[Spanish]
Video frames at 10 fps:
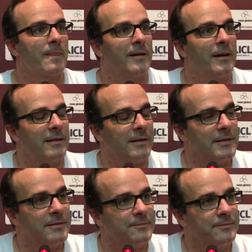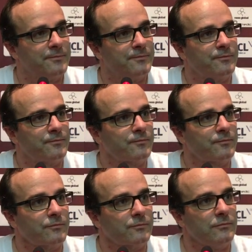Gracias.
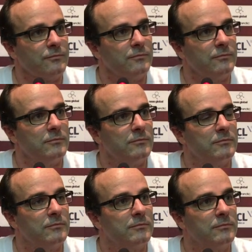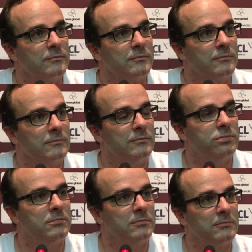Tu temporada comenzó
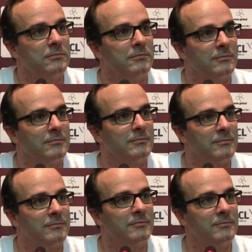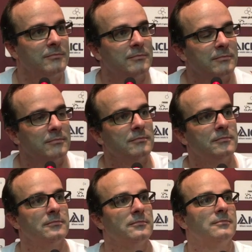allá por agosto, septiembre en ACB y
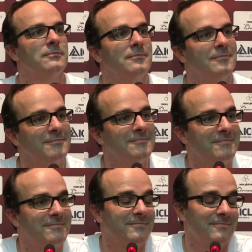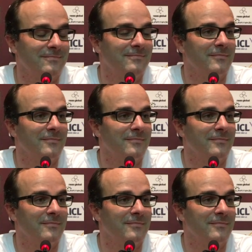termina subiendo el equipo ACB.